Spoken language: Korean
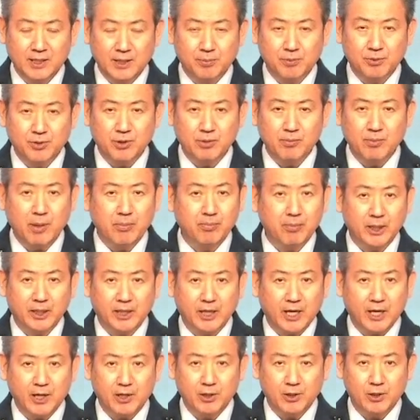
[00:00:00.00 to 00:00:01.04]
입술 몇
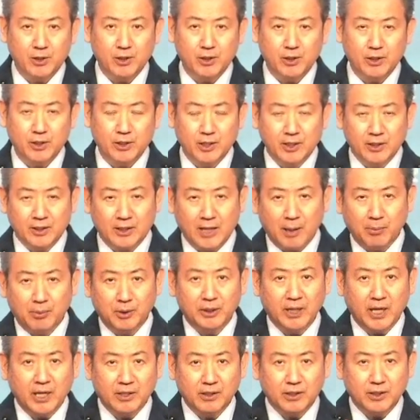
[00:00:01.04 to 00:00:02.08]
마디가 이
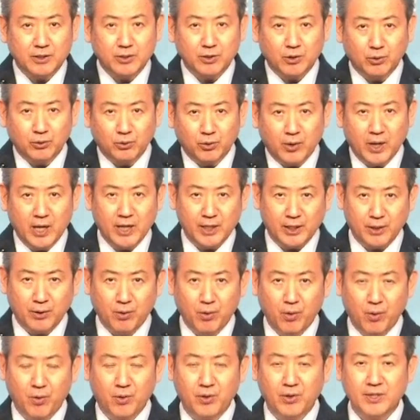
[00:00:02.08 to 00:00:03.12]
나불대는 것 정도가
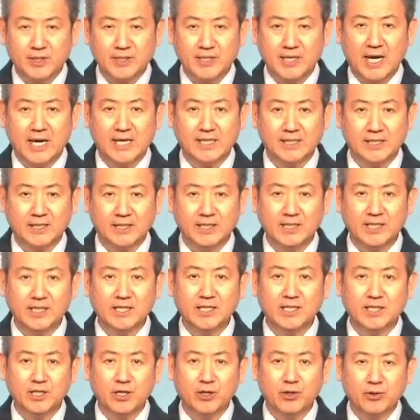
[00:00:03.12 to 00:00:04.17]
아니고 사실은
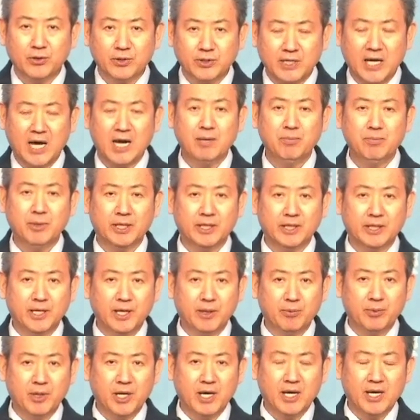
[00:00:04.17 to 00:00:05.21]
인격이고 삶이기
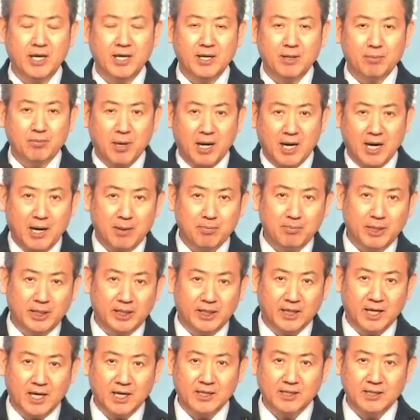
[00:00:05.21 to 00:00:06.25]
때문에 말
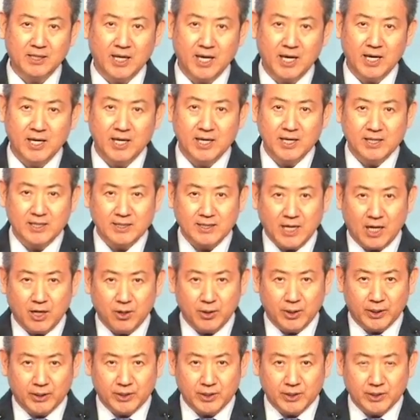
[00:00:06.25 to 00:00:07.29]
한마디가 그의
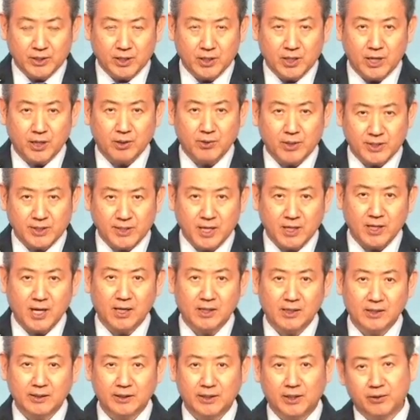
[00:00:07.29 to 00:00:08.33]
쌓아왔던 철학과
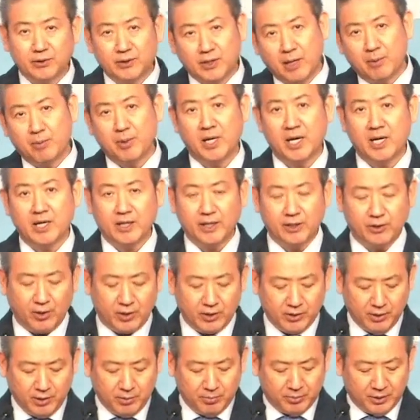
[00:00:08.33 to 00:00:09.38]
생각을 그대로 대변하게
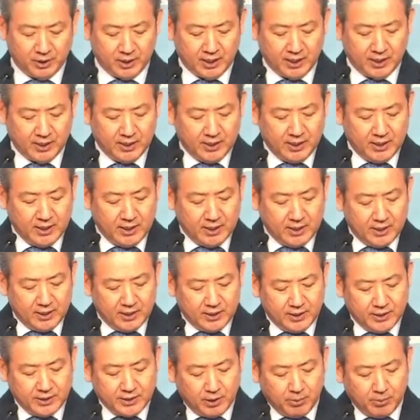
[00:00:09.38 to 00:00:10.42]
되는 겁니다.
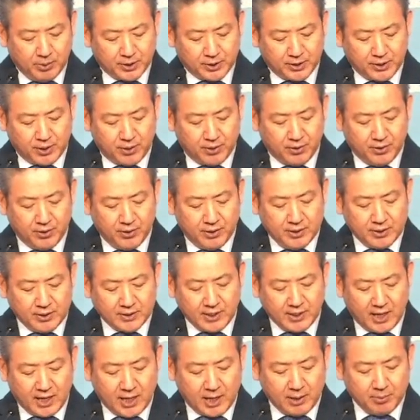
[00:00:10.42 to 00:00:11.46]
2절 보세요.
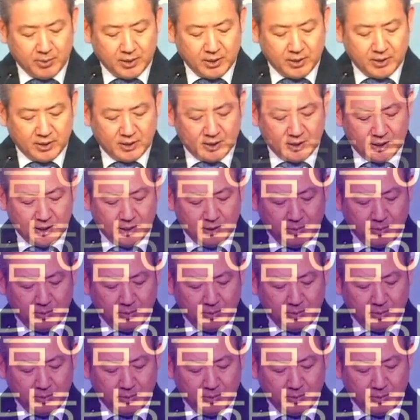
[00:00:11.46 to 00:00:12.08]
사람은